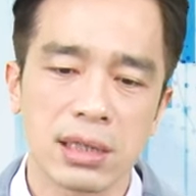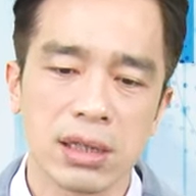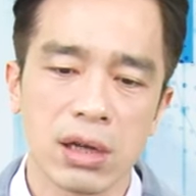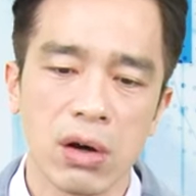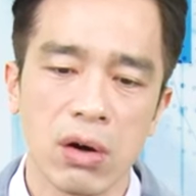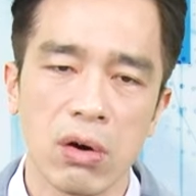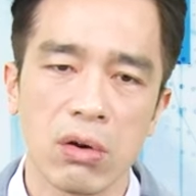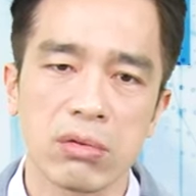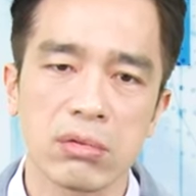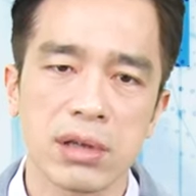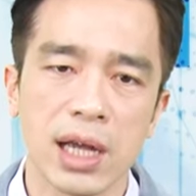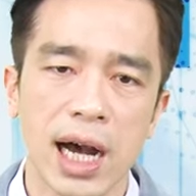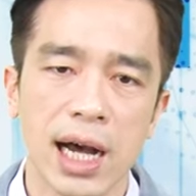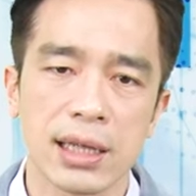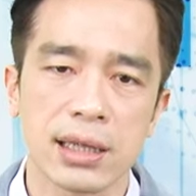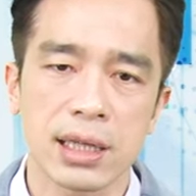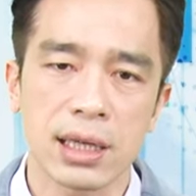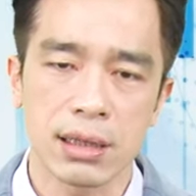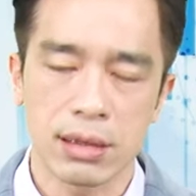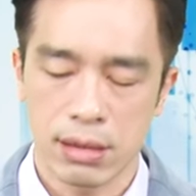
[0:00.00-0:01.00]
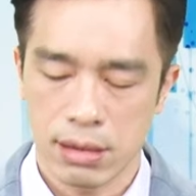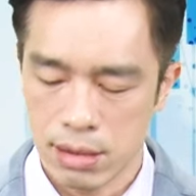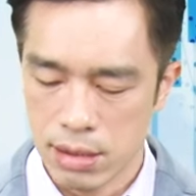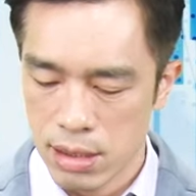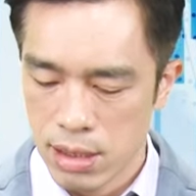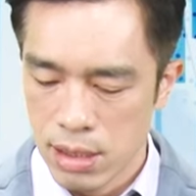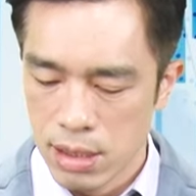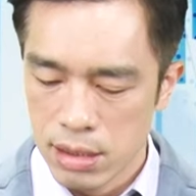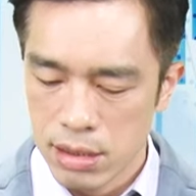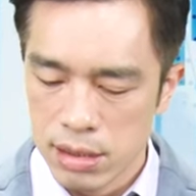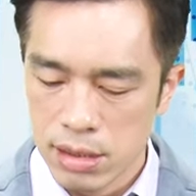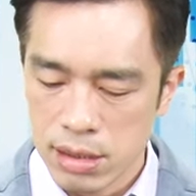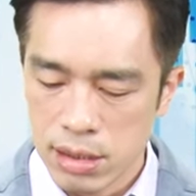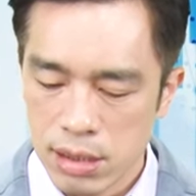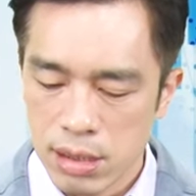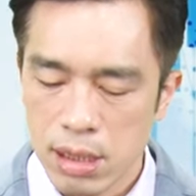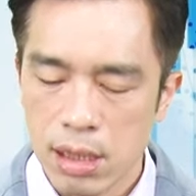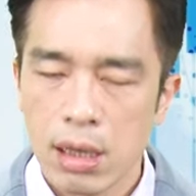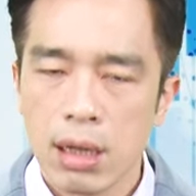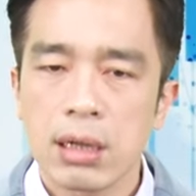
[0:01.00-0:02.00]
的宏达电。
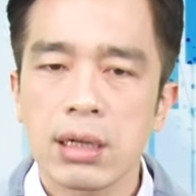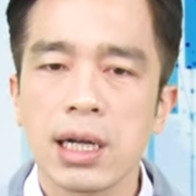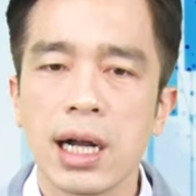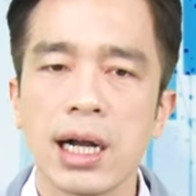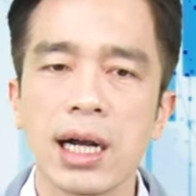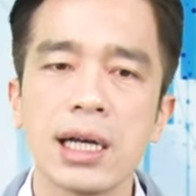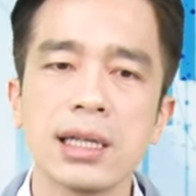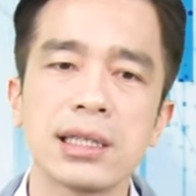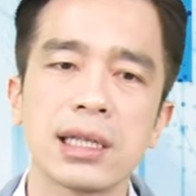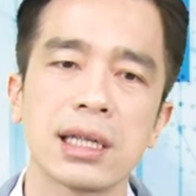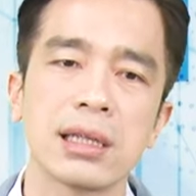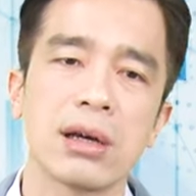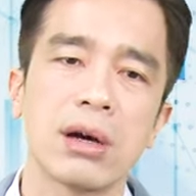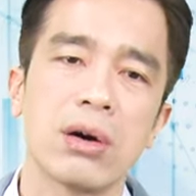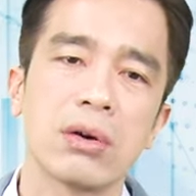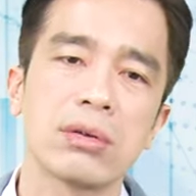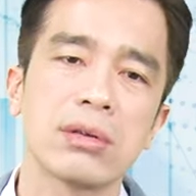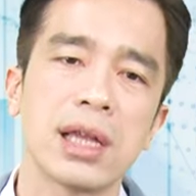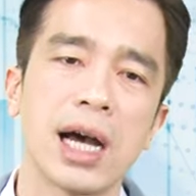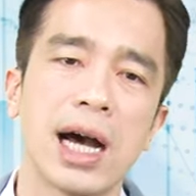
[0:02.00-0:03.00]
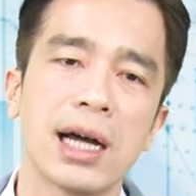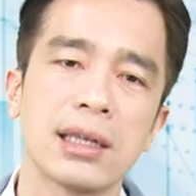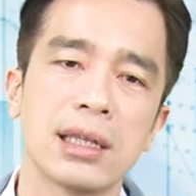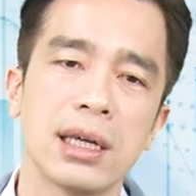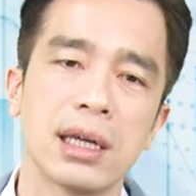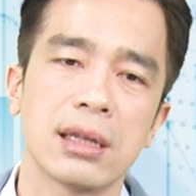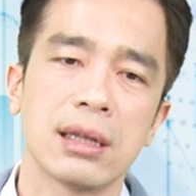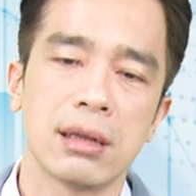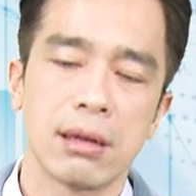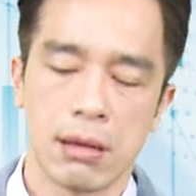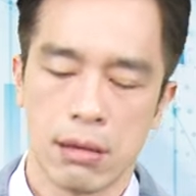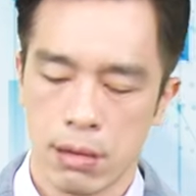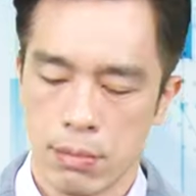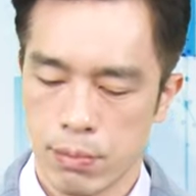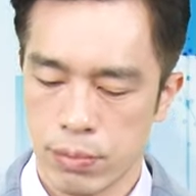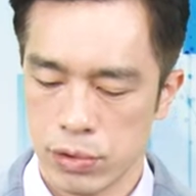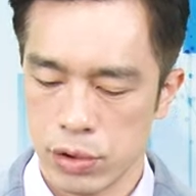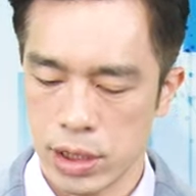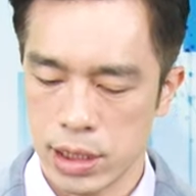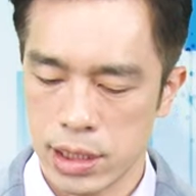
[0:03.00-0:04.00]
刚刚讲的宏达电
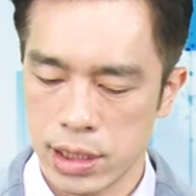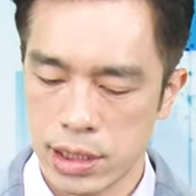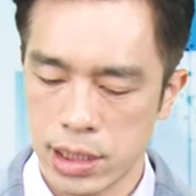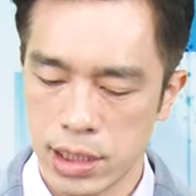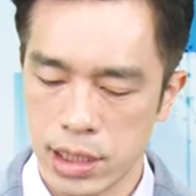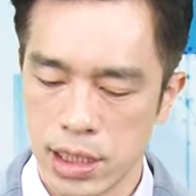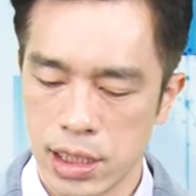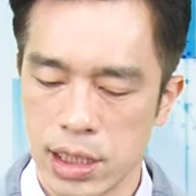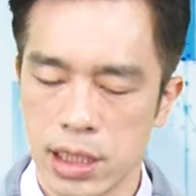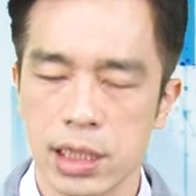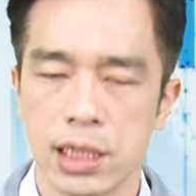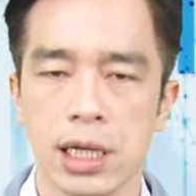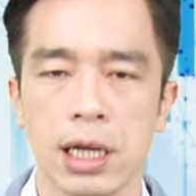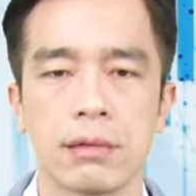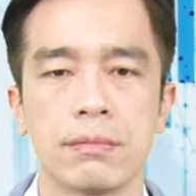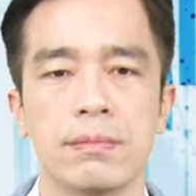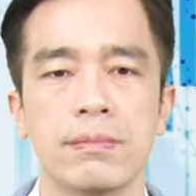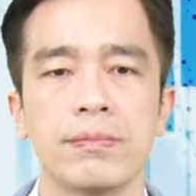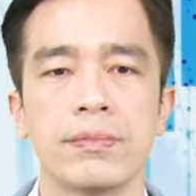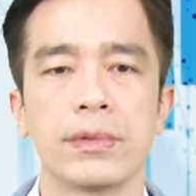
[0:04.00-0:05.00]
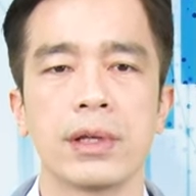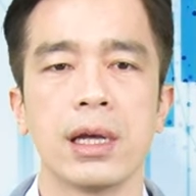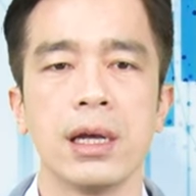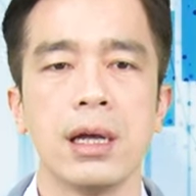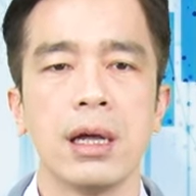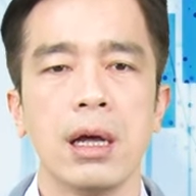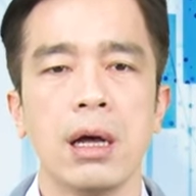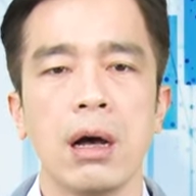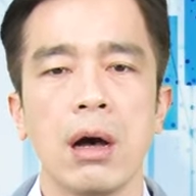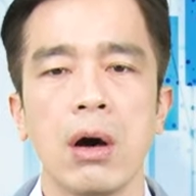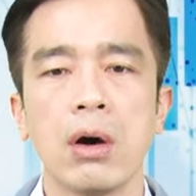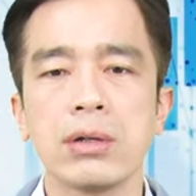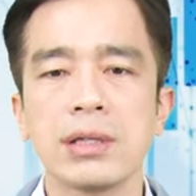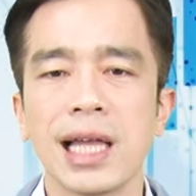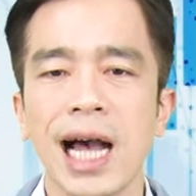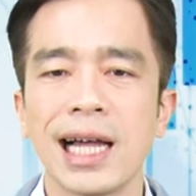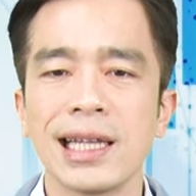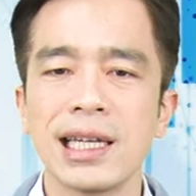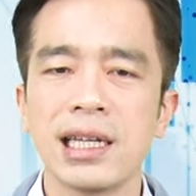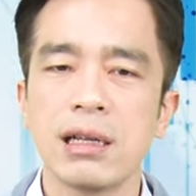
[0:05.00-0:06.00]
不对，这是一利电。宏
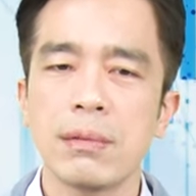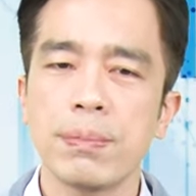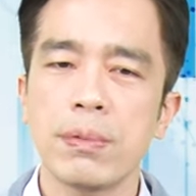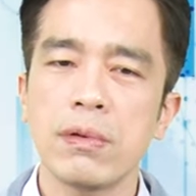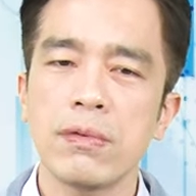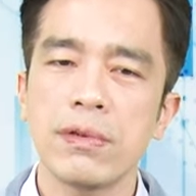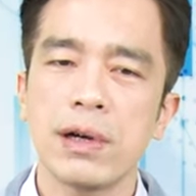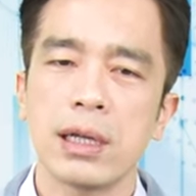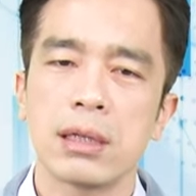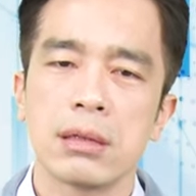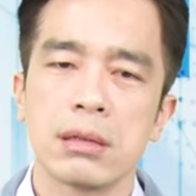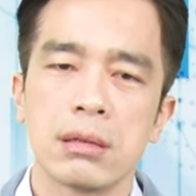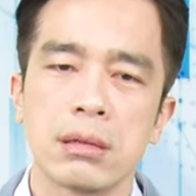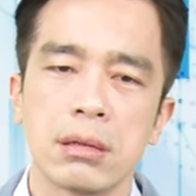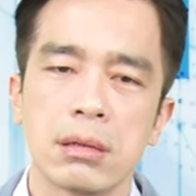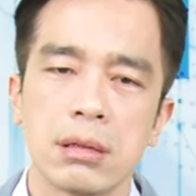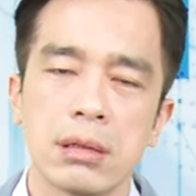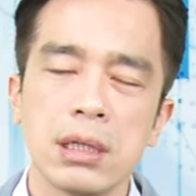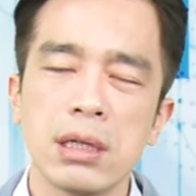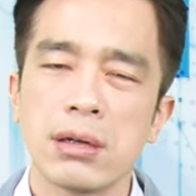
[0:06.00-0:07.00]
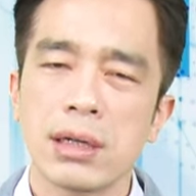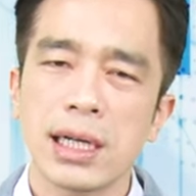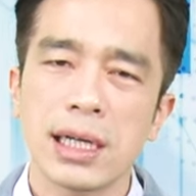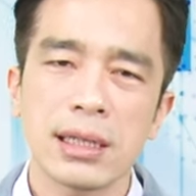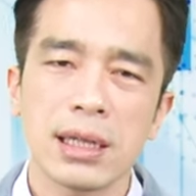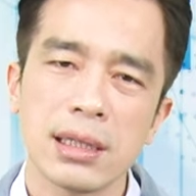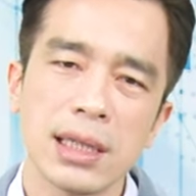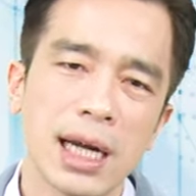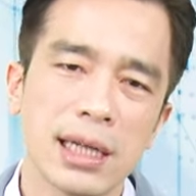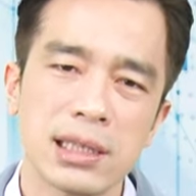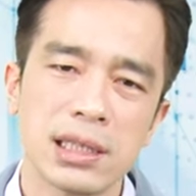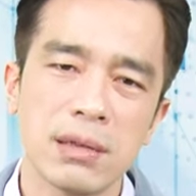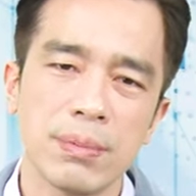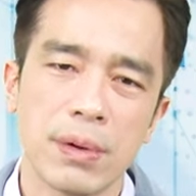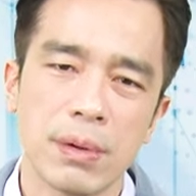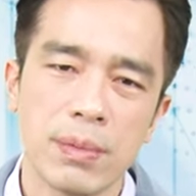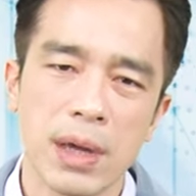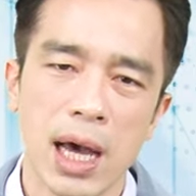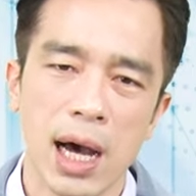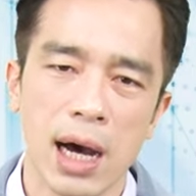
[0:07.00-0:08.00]
达电的部分，你有看到它基
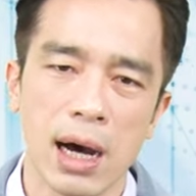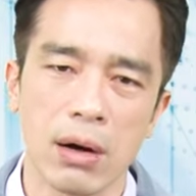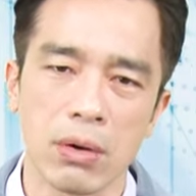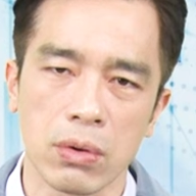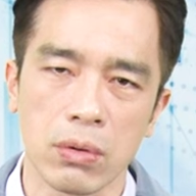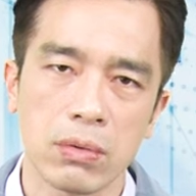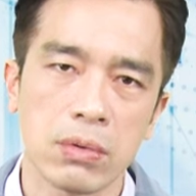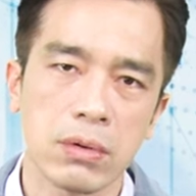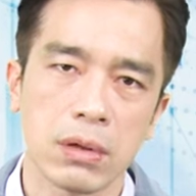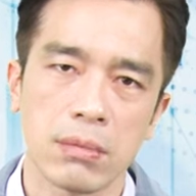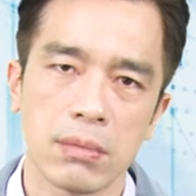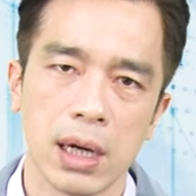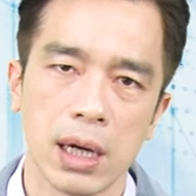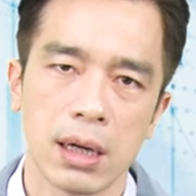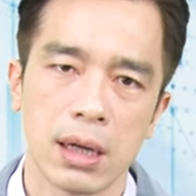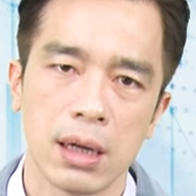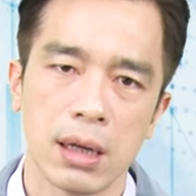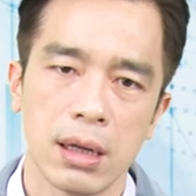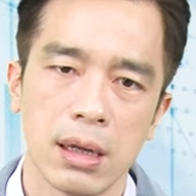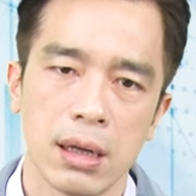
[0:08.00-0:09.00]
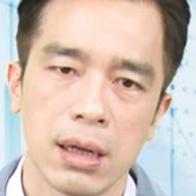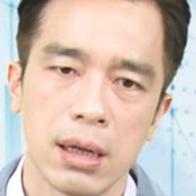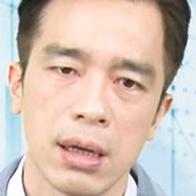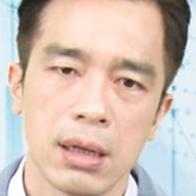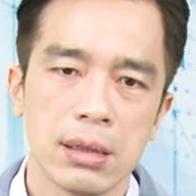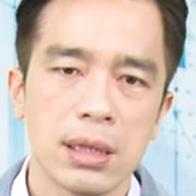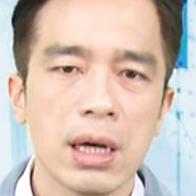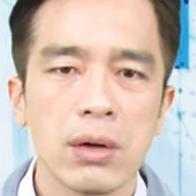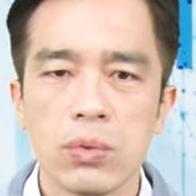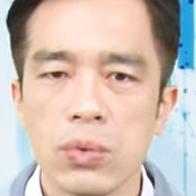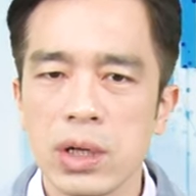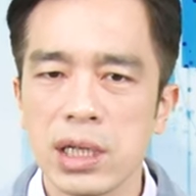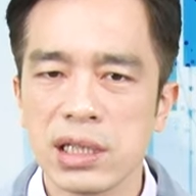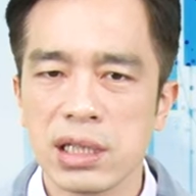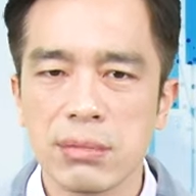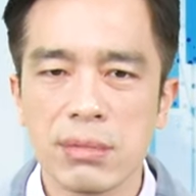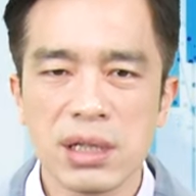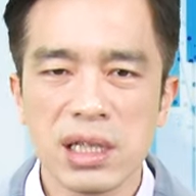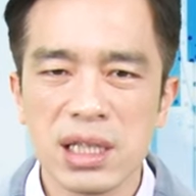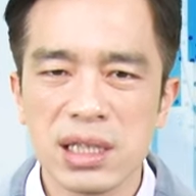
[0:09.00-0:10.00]
本面好过吗？那为
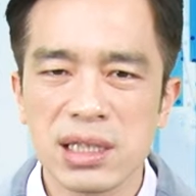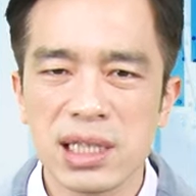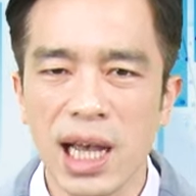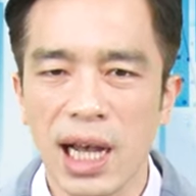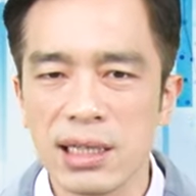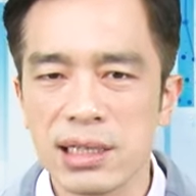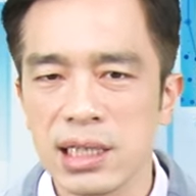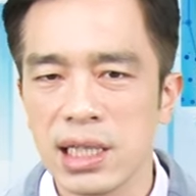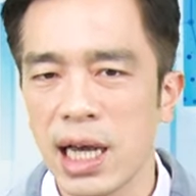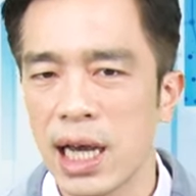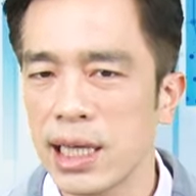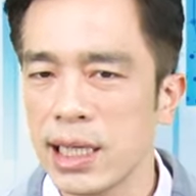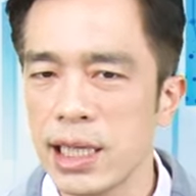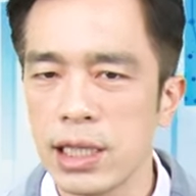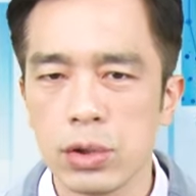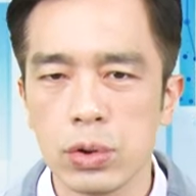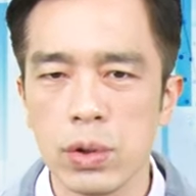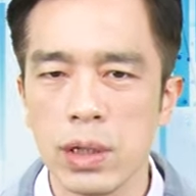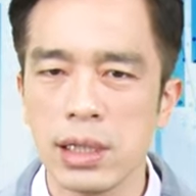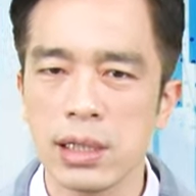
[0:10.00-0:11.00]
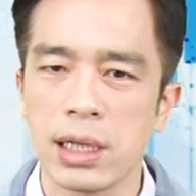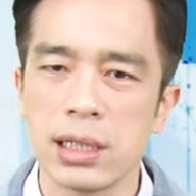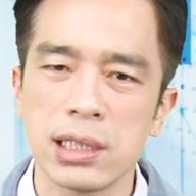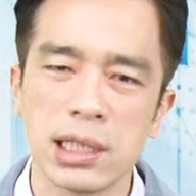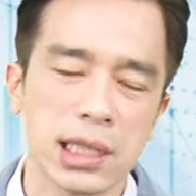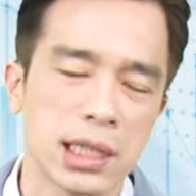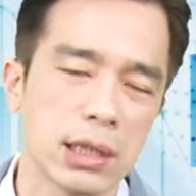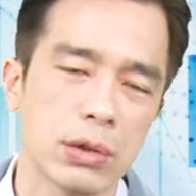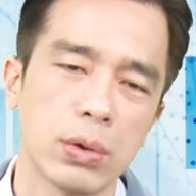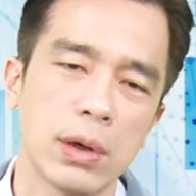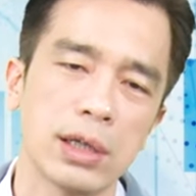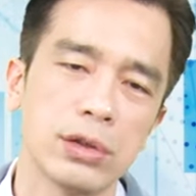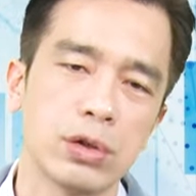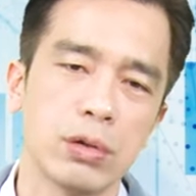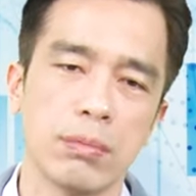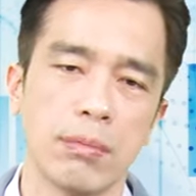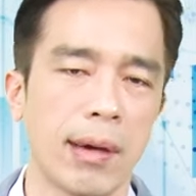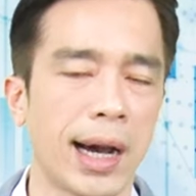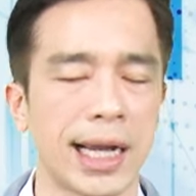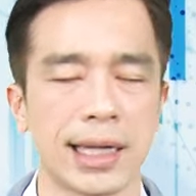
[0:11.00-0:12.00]
什么你涨起来，一堆人喜欢去
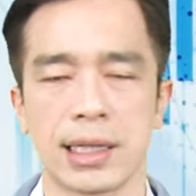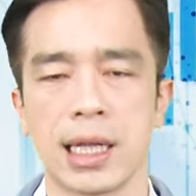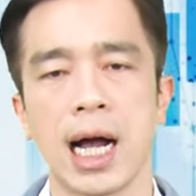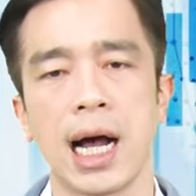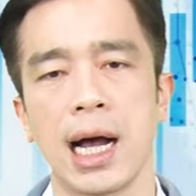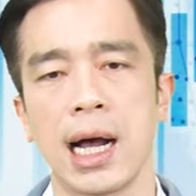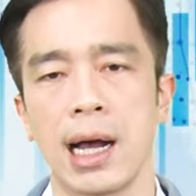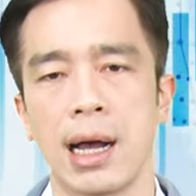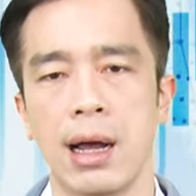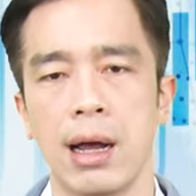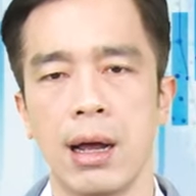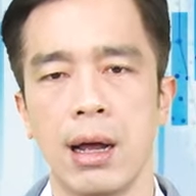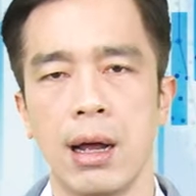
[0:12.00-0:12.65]
买它？